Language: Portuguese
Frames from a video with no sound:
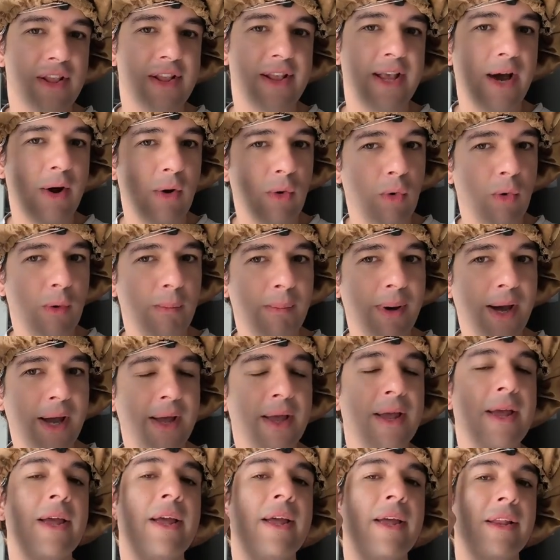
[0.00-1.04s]
Esse
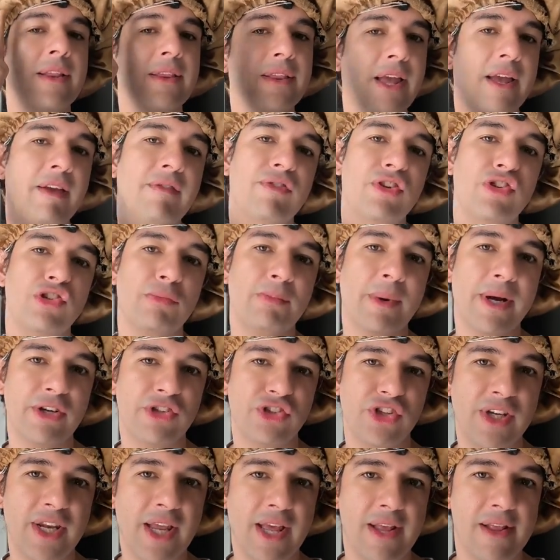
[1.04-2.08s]
arroba David
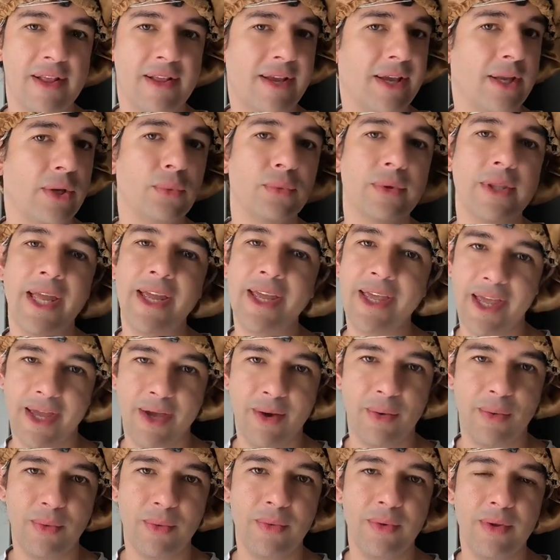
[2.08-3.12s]
Martinez, que não tem
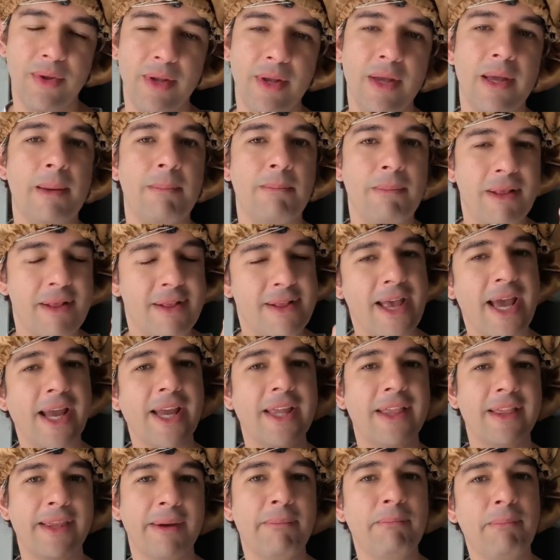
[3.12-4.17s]
erro. Me
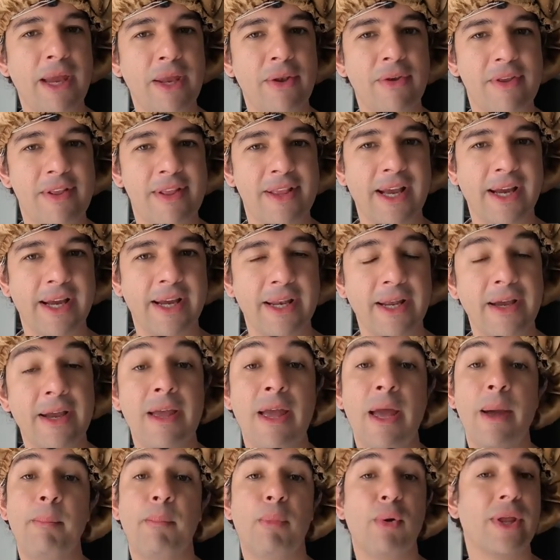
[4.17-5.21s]
segue também no Instagram,
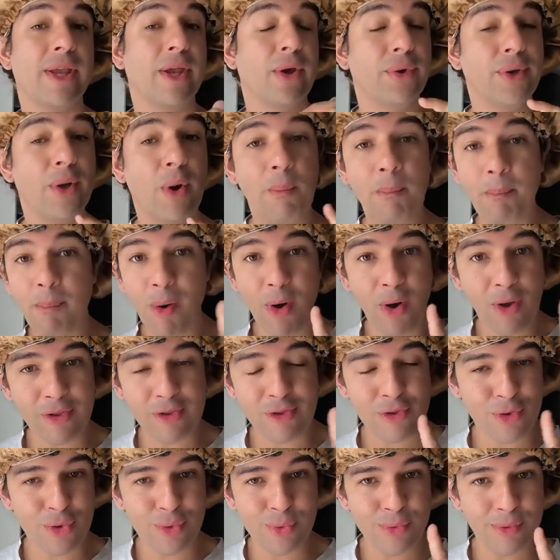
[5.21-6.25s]
porque eu não
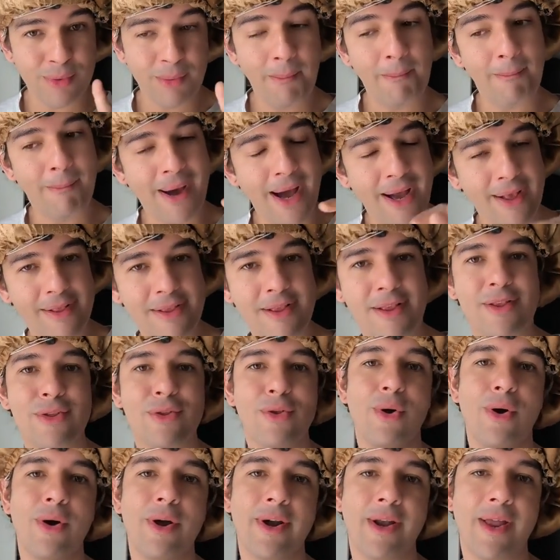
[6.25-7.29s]
posto mais
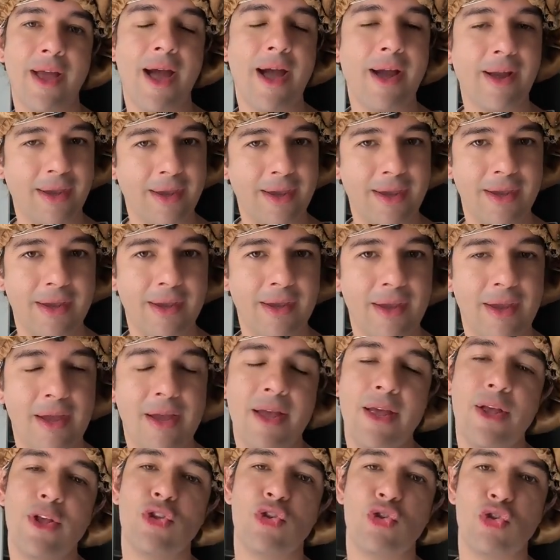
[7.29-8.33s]
store aqui.
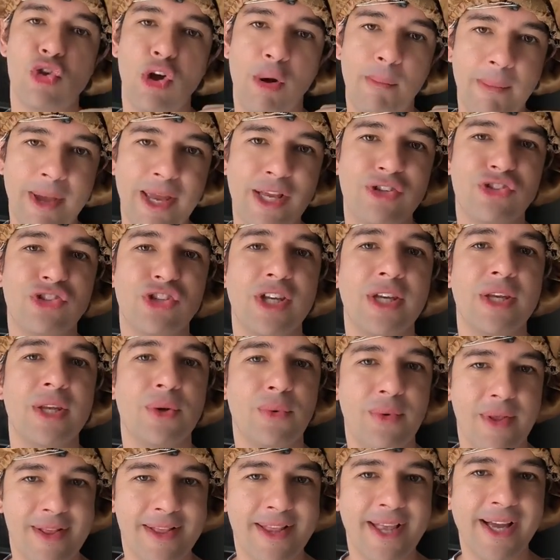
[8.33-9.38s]
Somente
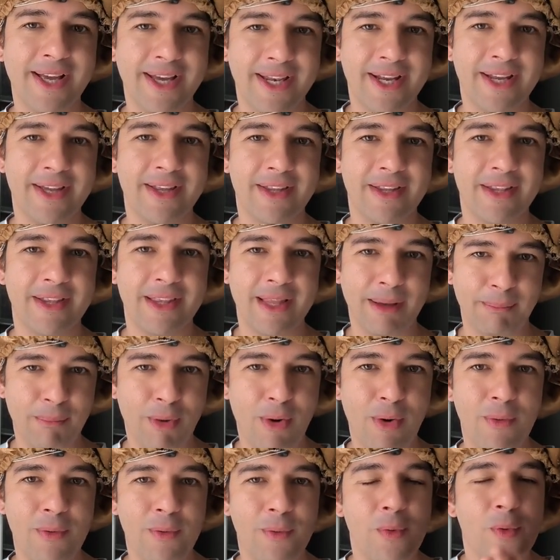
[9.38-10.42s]
no Instagram, tá
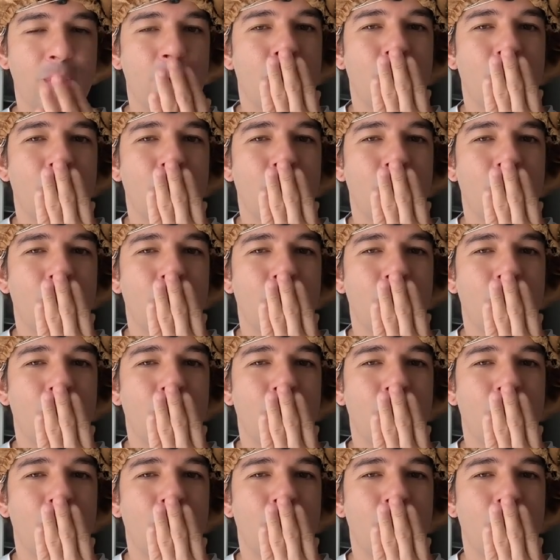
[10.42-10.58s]
bom?